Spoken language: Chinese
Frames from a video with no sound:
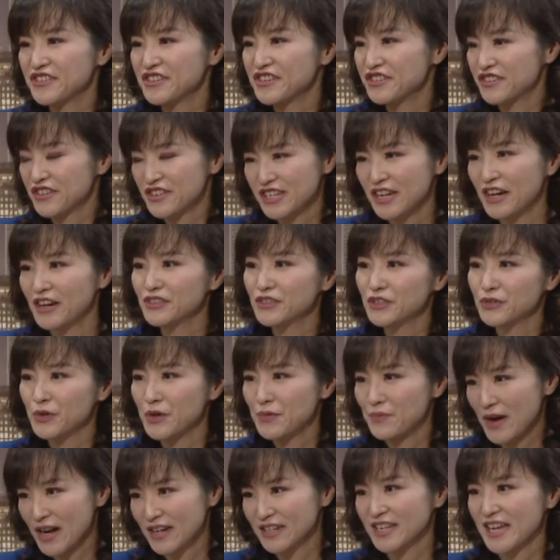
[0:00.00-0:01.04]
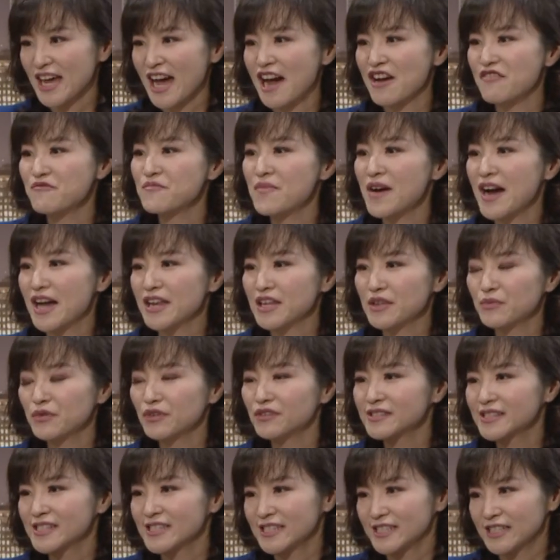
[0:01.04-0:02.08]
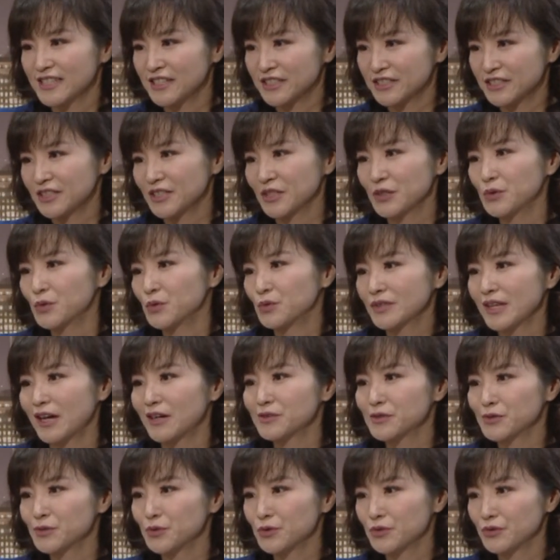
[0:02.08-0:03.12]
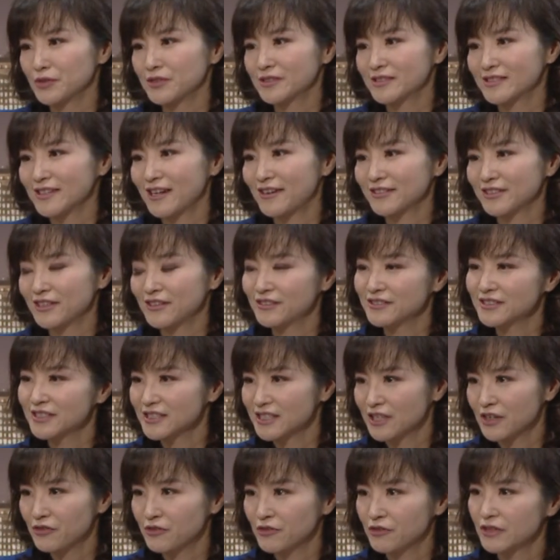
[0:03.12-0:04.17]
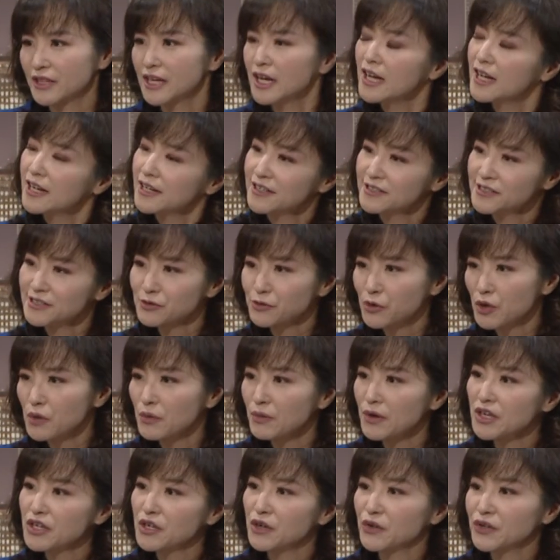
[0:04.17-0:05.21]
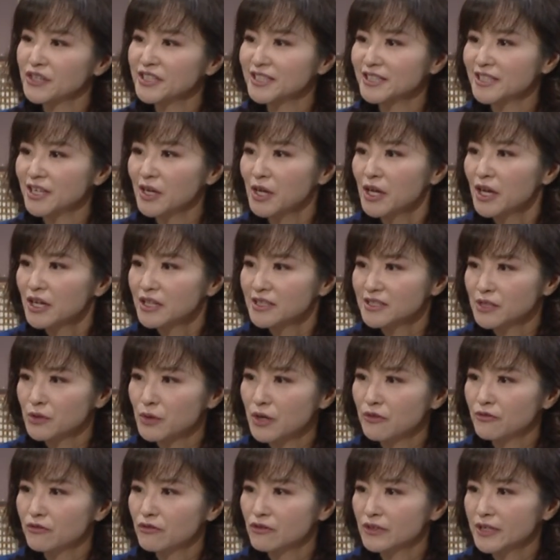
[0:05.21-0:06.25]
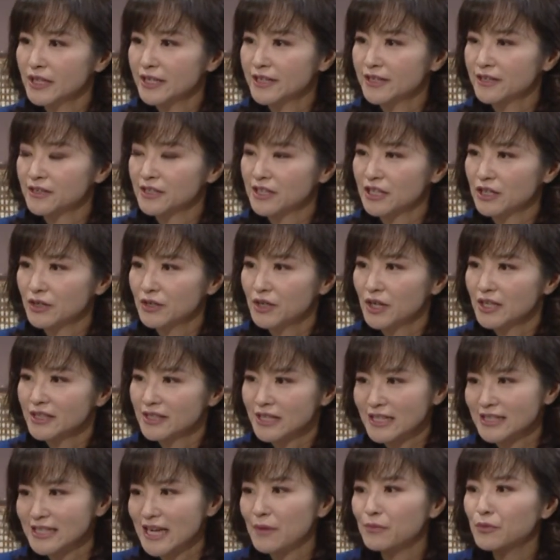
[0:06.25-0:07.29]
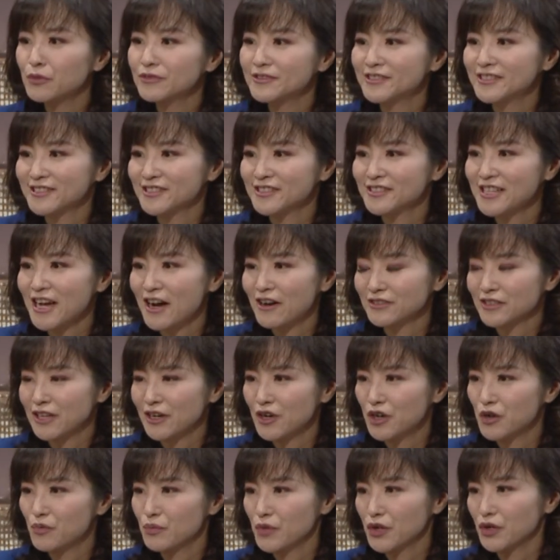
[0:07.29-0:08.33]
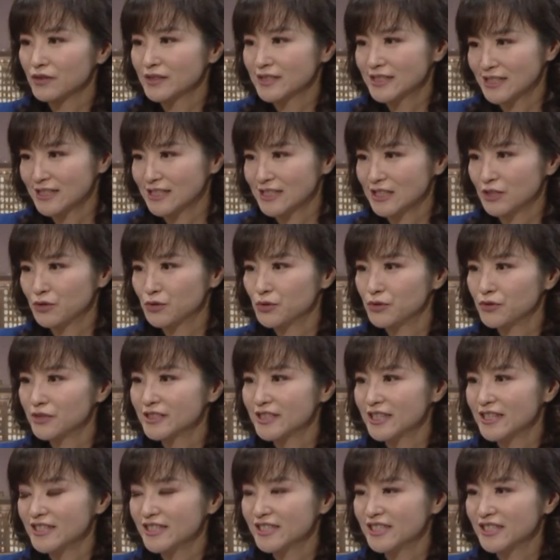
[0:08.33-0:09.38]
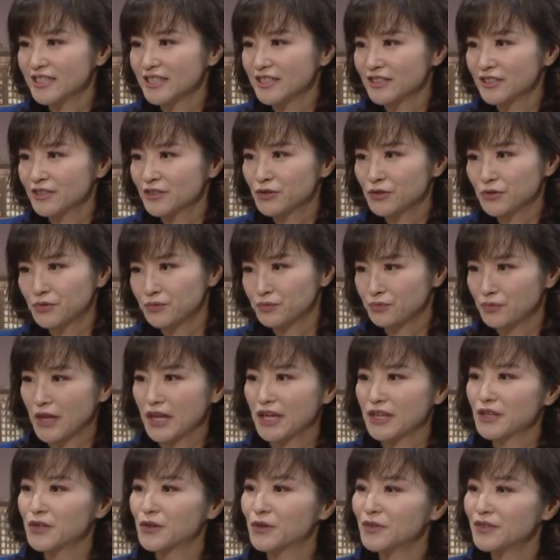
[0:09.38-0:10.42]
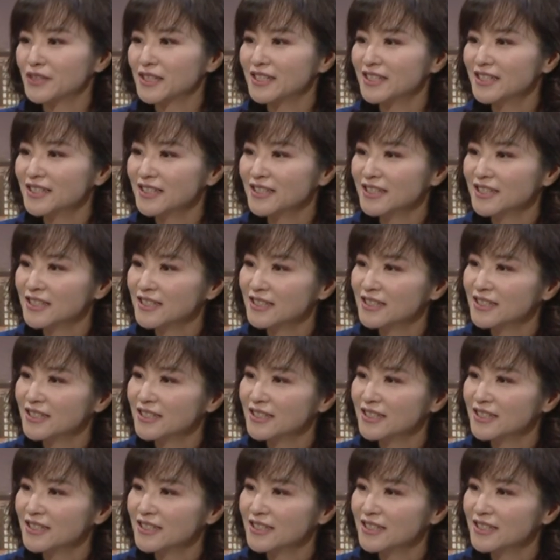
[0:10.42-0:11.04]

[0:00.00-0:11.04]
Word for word: 因为学校就会帮你安排，你不用自己很辛苦到处去找。然后这些福利，可是会不会有一些社会福利，可能大家不知道，然后没有自己去申请就没有了？